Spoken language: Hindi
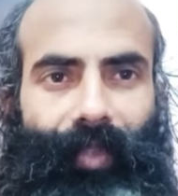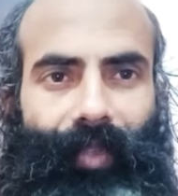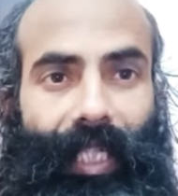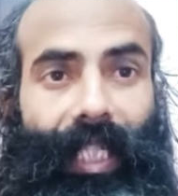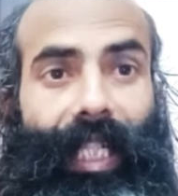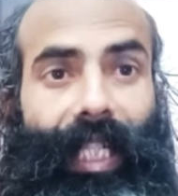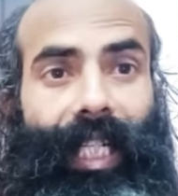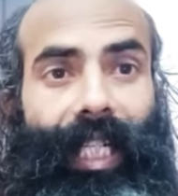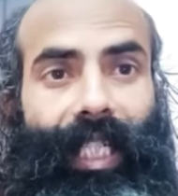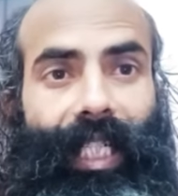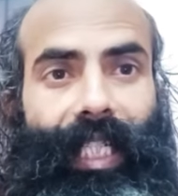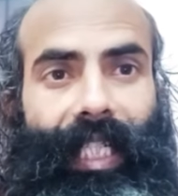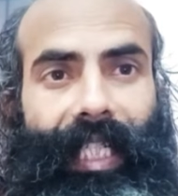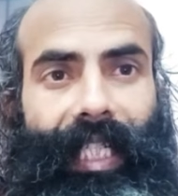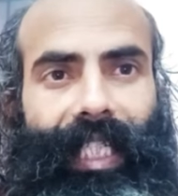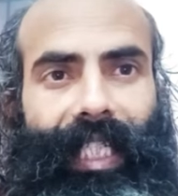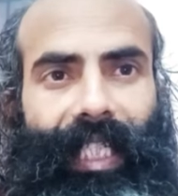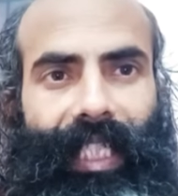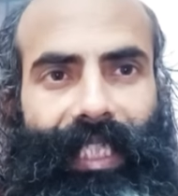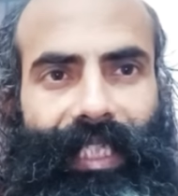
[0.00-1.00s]
कान के
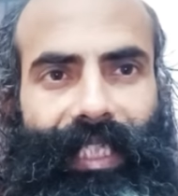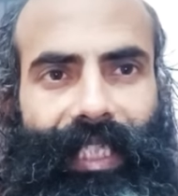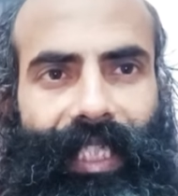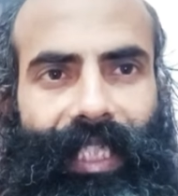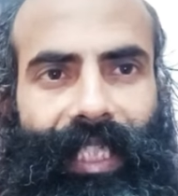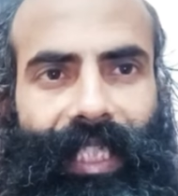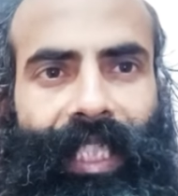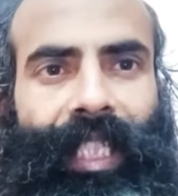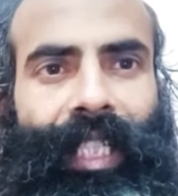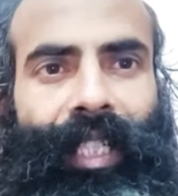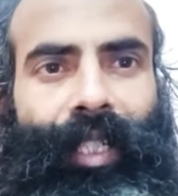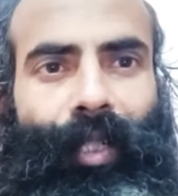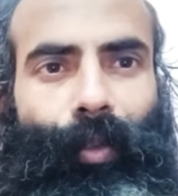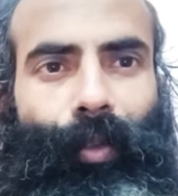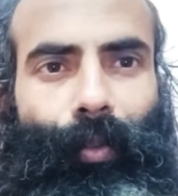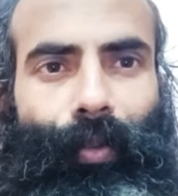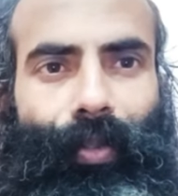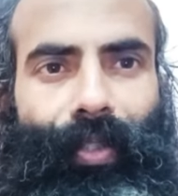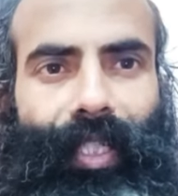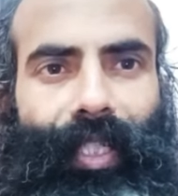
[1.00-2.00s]
रास्ते
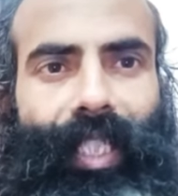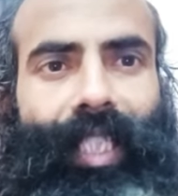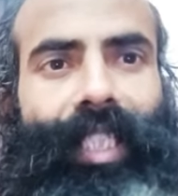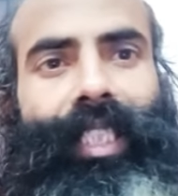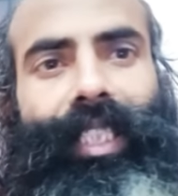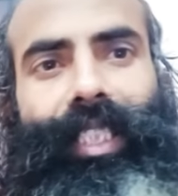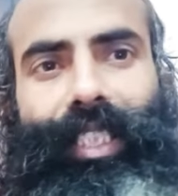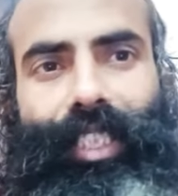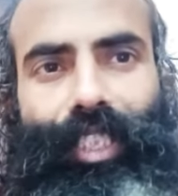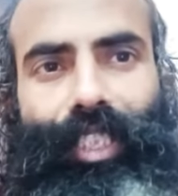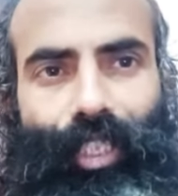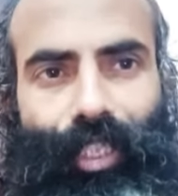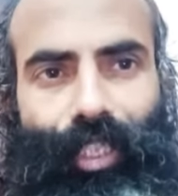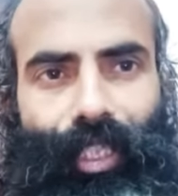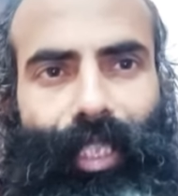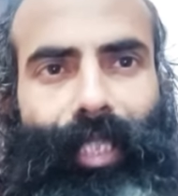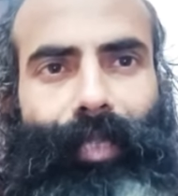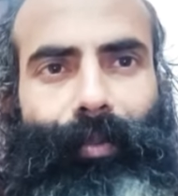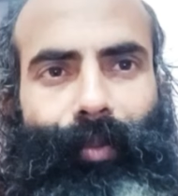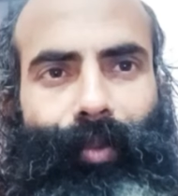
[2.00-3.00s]
उनका
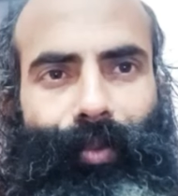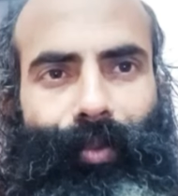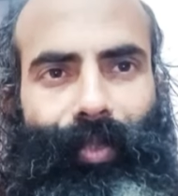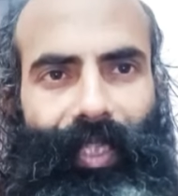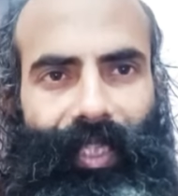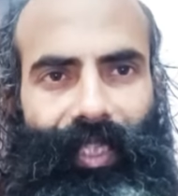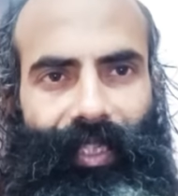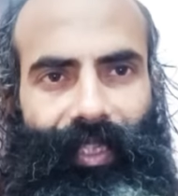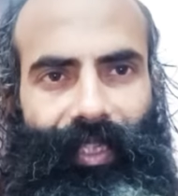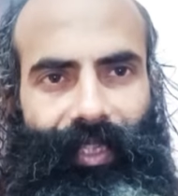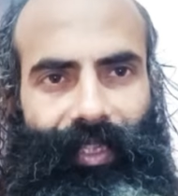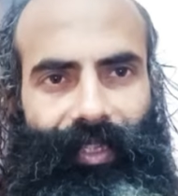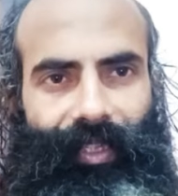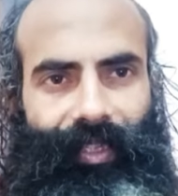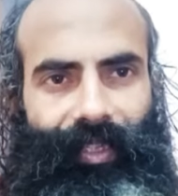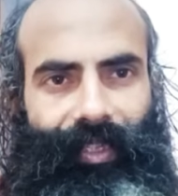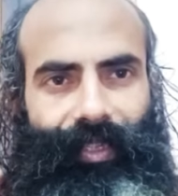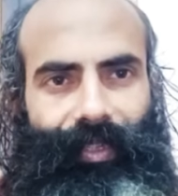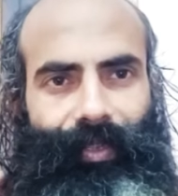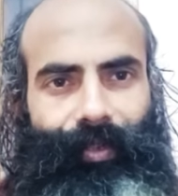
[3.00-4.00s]
जन्म हुआ था
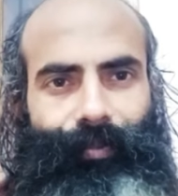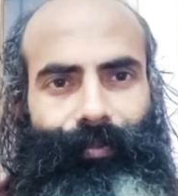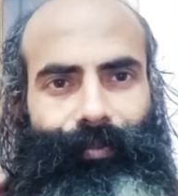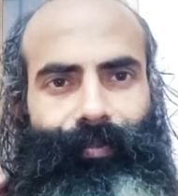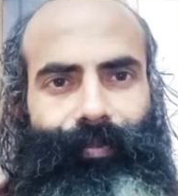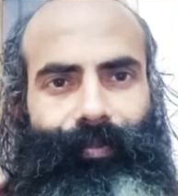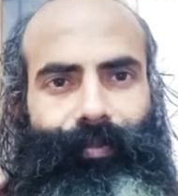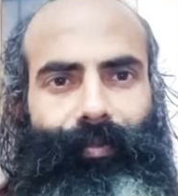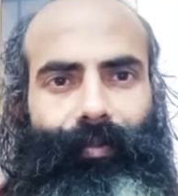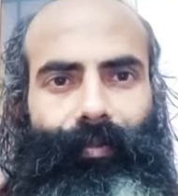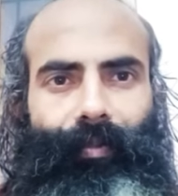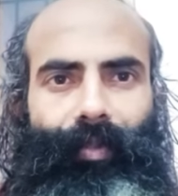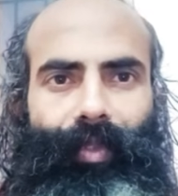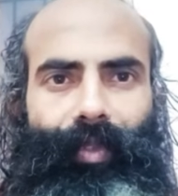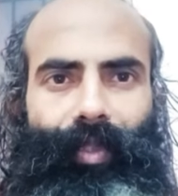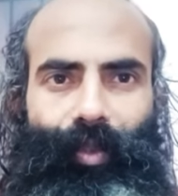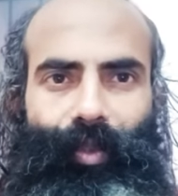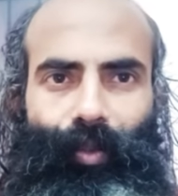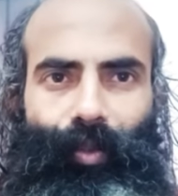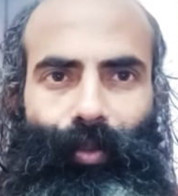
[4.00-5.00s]

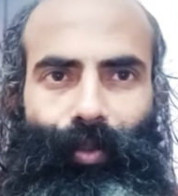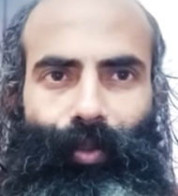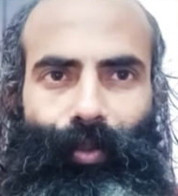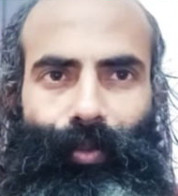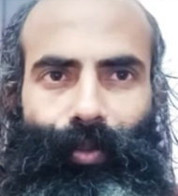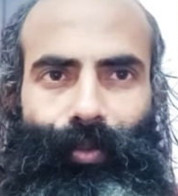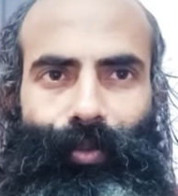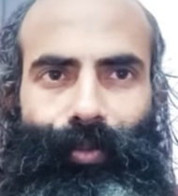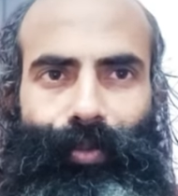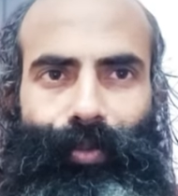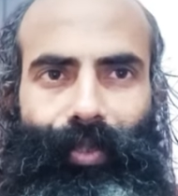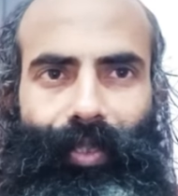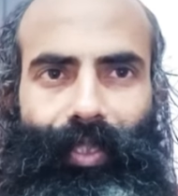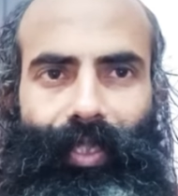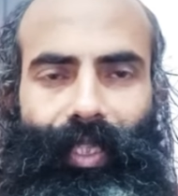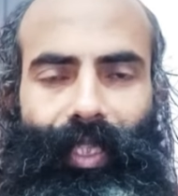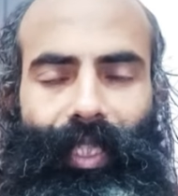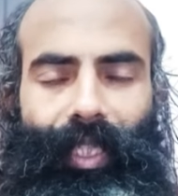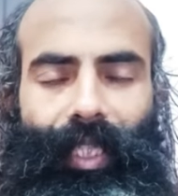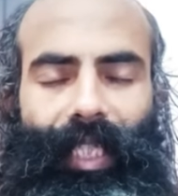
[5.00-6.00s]
तो
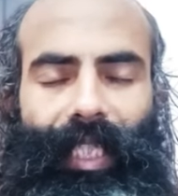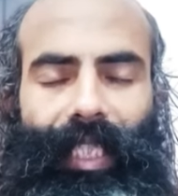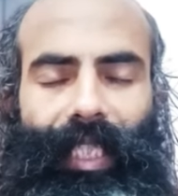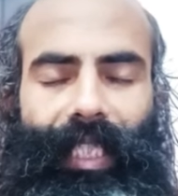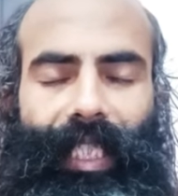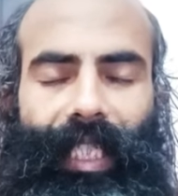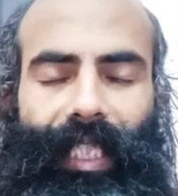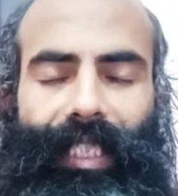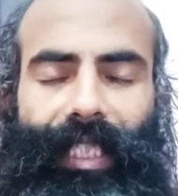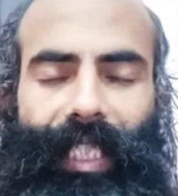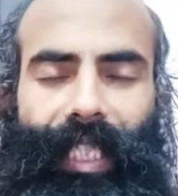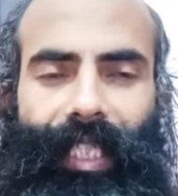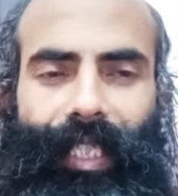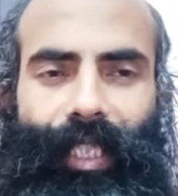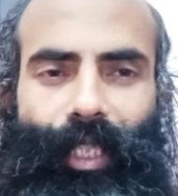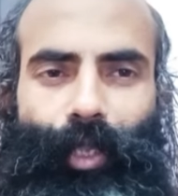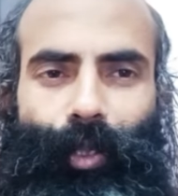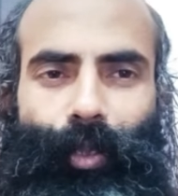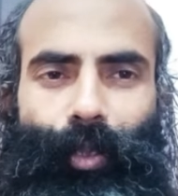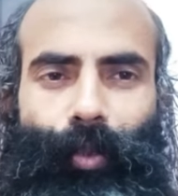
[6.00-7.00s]
कई सारे
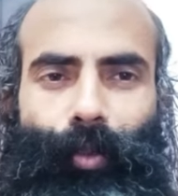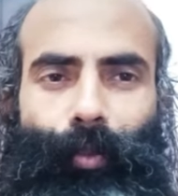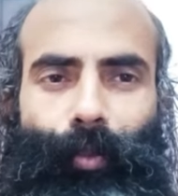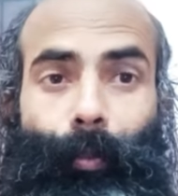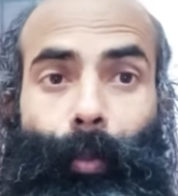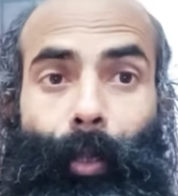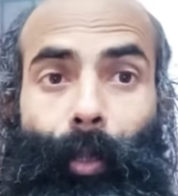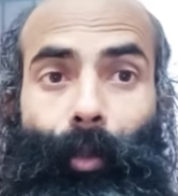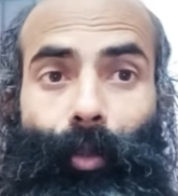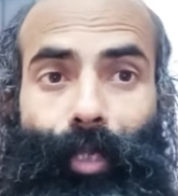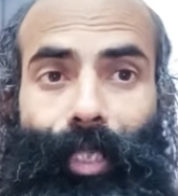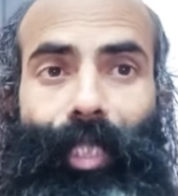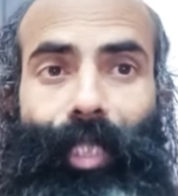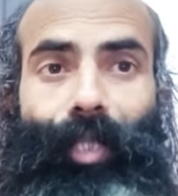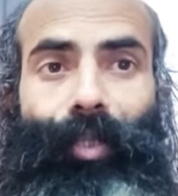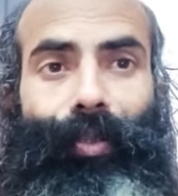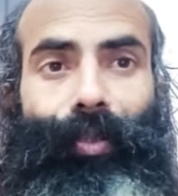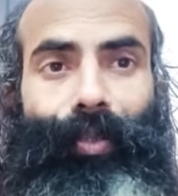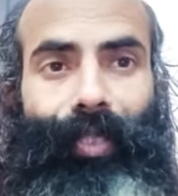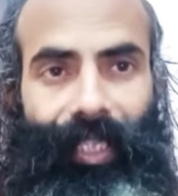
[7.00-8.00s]
जो विरोधी
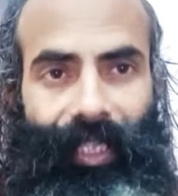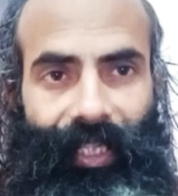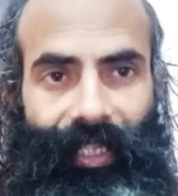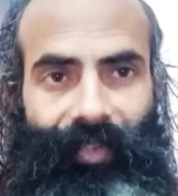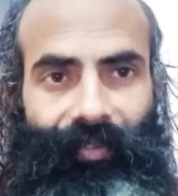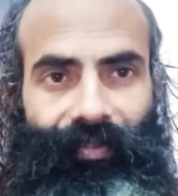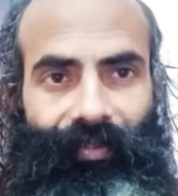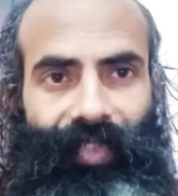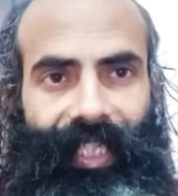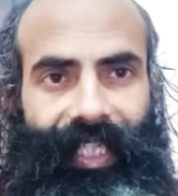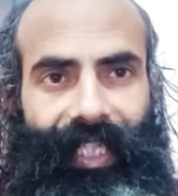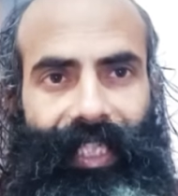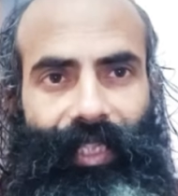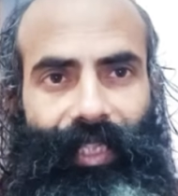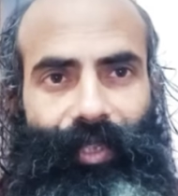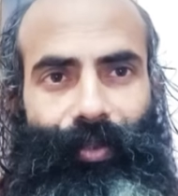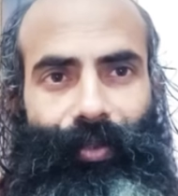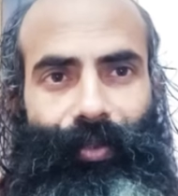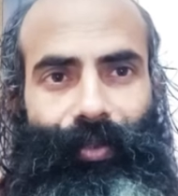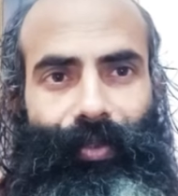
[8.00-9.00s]
लोग हैं माने जो